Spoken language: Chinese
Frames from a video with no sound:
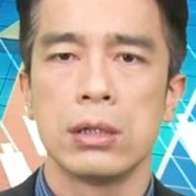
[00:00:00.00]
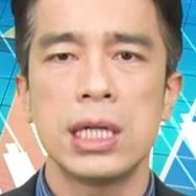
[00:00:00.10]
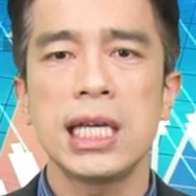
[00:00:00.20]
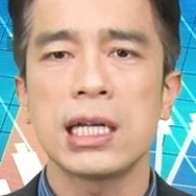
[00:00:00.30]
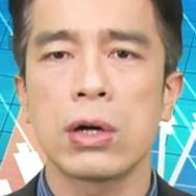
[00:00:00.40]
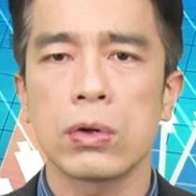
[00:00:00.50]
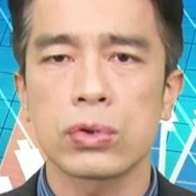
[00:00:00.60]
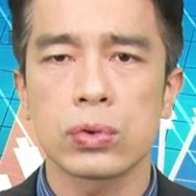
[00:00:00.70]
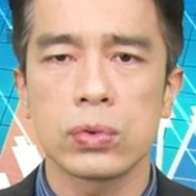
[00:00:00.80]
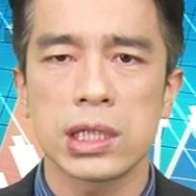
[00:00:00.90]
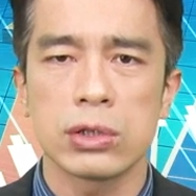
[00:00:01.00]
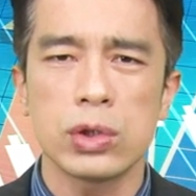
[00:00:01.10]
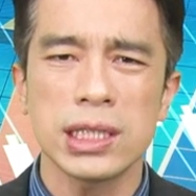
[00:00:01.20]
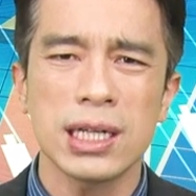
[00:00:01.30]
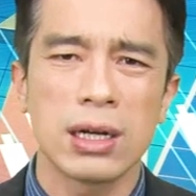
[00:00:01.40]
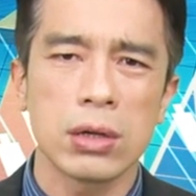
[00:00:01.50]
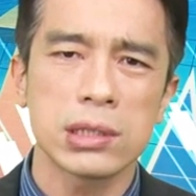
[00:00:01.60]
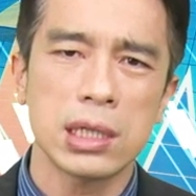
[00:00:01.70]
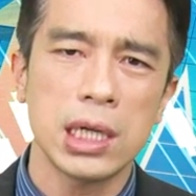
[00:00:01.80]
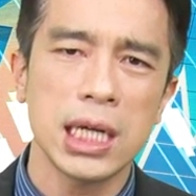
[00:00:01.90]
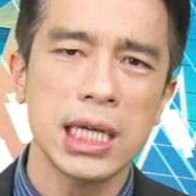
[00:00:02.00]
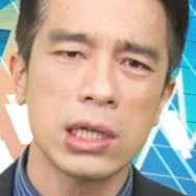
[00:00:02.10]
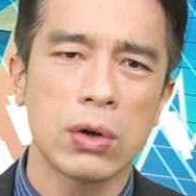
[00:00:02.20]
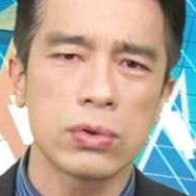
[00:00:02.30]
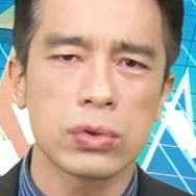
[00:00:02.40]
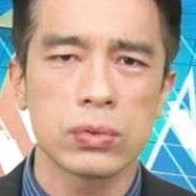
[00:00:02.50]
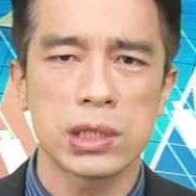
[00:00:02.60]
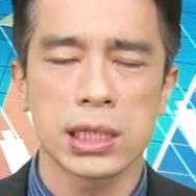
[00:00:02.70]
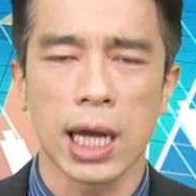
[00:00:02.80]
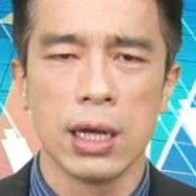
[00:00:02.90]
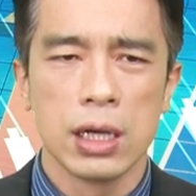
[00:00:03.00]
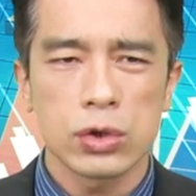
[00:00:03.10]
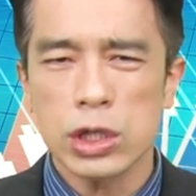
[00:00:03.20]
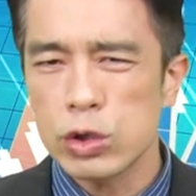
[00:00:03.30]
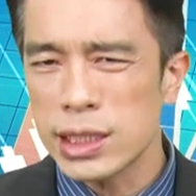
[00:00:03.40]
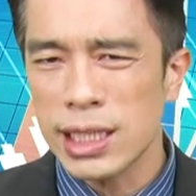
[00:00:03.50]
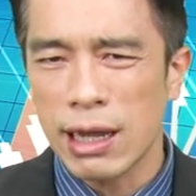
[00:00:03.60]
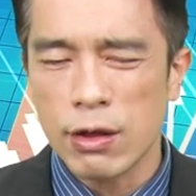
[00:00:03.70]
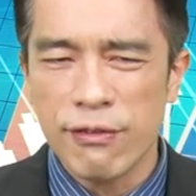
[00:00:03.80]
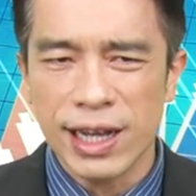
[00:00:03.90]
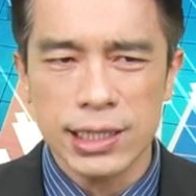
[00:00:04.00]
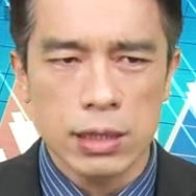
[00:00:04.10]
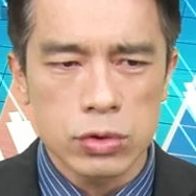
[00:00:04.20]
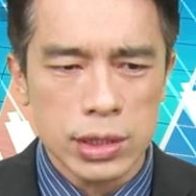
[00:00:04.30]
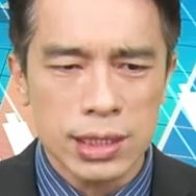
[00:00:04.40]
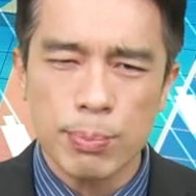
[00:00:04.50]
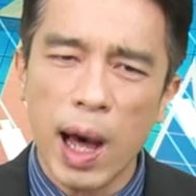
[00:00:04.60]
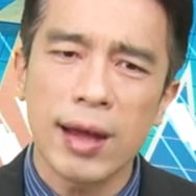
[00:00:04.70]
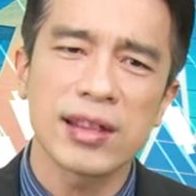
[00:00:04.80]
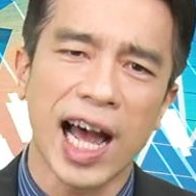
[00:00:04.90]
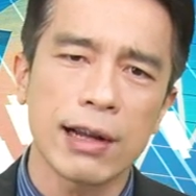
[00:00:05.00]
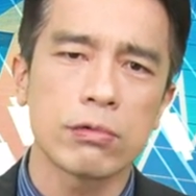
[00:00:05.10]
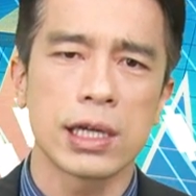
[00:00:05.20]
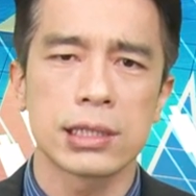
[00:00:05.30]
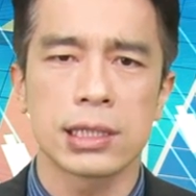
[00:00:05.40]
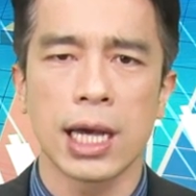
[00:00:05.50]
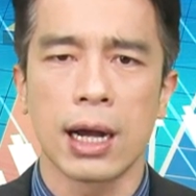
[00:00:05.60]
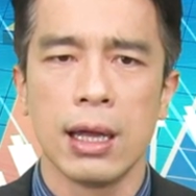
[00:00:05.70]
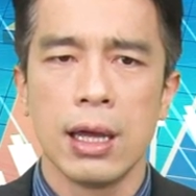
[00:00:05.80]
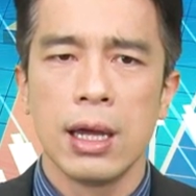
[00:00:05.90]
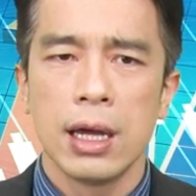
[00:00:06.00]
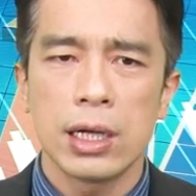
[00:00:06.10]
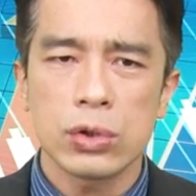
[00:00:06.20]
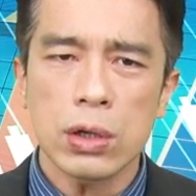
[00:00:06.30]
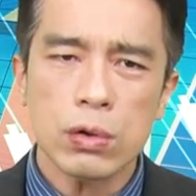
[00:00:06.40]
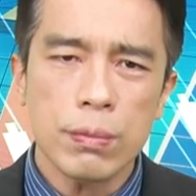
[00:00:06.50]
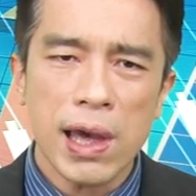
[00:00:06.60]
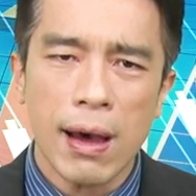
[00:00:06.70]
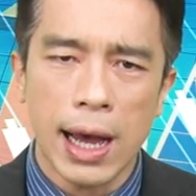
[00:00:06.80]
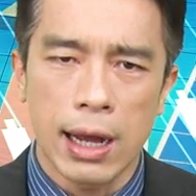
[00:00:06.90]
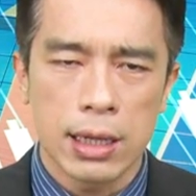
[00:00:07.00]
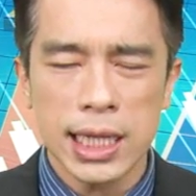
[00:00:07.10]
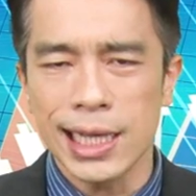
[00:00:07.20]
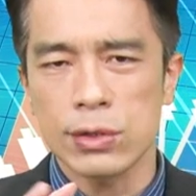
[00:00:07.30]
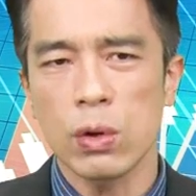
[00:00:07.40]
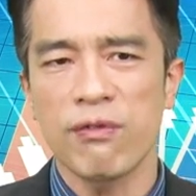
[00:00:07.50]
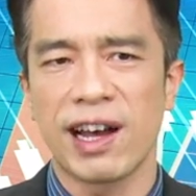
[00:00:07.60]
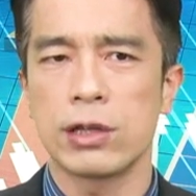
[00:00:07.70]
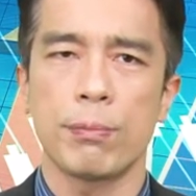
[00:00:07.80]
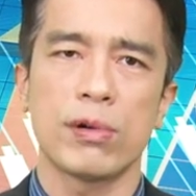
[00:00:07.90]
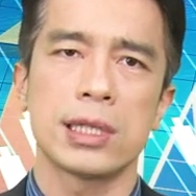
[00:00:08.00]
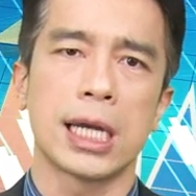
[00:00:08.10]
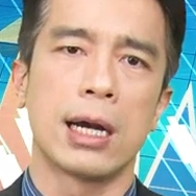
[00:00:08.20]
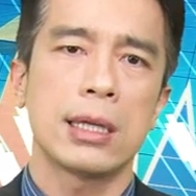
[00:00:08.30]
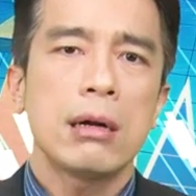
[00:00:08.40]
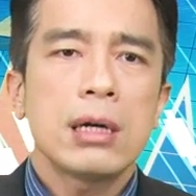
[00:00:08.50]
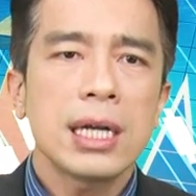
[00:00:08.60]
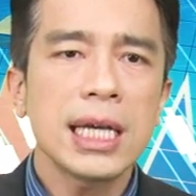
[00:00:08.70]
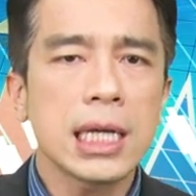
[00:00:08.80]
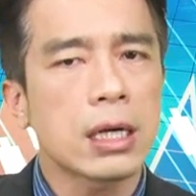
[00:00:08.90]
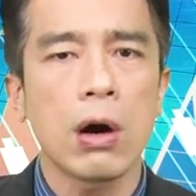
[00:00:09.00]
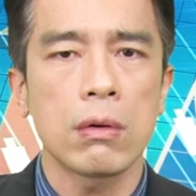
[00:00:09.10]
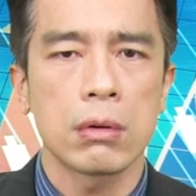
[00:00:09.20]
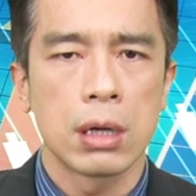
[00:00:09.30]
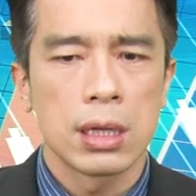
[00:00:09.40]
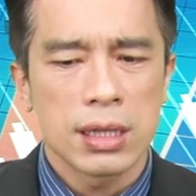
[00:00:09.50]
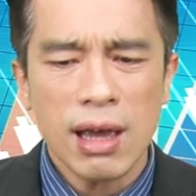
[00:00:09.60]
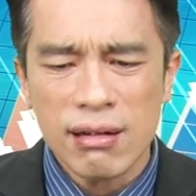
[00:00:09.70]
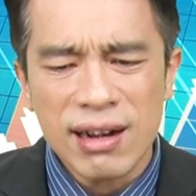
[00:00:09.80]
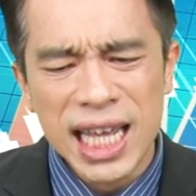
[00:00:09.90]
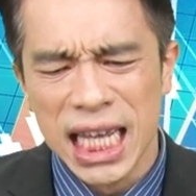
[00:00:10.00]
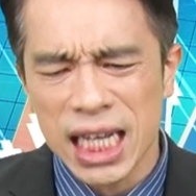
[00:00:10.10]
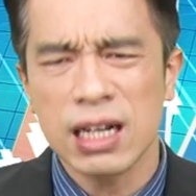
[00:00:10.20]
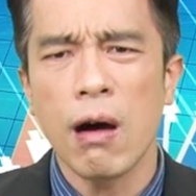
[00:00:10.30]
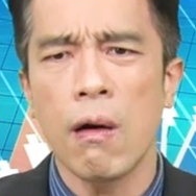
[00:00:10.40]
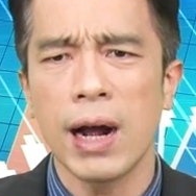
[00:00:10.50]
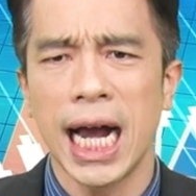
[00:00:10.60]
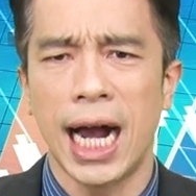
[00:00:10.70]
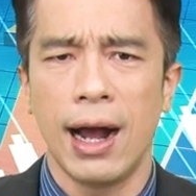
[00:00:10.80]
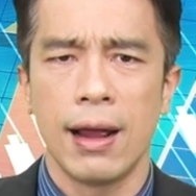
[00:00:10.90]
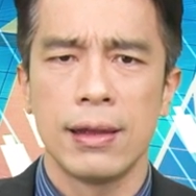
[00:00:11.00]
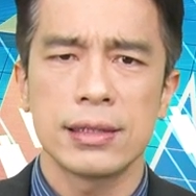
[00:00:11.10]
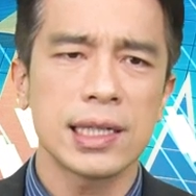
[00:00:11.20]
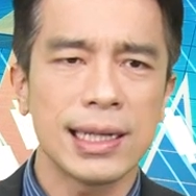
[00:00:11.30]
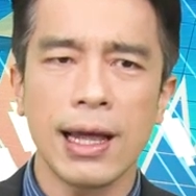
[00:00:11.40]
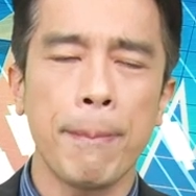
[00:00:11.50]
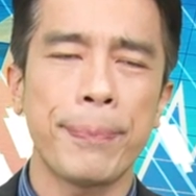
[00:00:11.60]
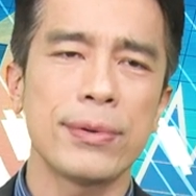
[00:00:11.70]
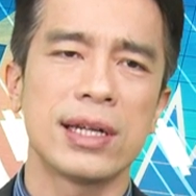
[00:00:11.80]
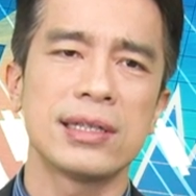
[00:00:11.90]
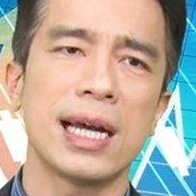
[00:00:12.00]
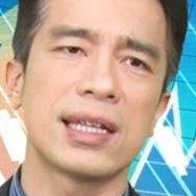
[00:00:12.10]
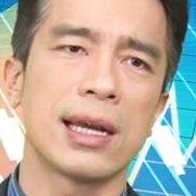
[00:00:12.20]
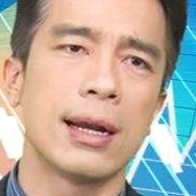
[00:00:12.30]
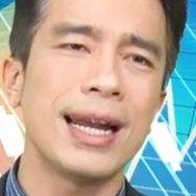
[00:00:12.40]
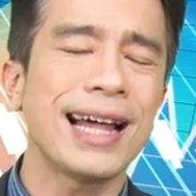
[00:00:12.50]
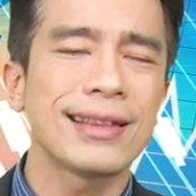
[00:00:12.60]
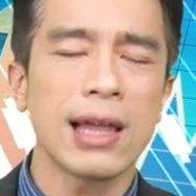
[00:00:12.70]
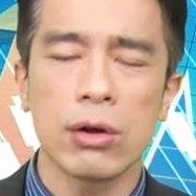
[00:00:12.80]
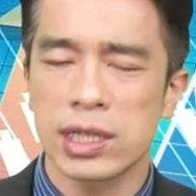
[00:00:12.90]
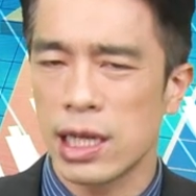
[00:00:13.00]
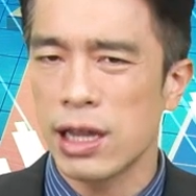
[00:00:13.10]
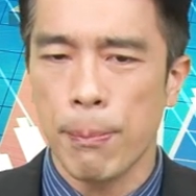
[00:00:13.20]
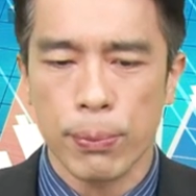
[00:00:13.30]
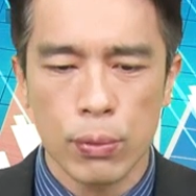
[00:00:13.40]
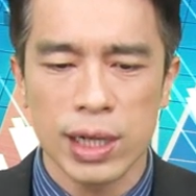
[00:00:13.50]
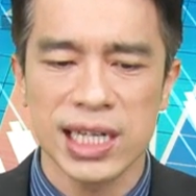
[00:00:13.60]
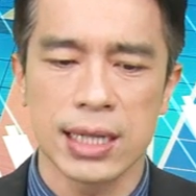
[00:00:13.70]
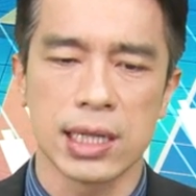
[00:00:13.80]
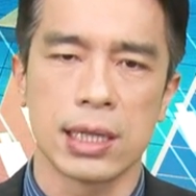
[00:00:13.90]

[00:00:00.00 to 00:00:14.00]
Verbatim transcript: 利空出尽，最近很流行利空出尽啊，所以最近啊，你会发现最近包含台股也是一样，很多股票啊利多反而都不会涨，要利空，要利空啊，跌到不能再跌，烂到跌到不会再跌，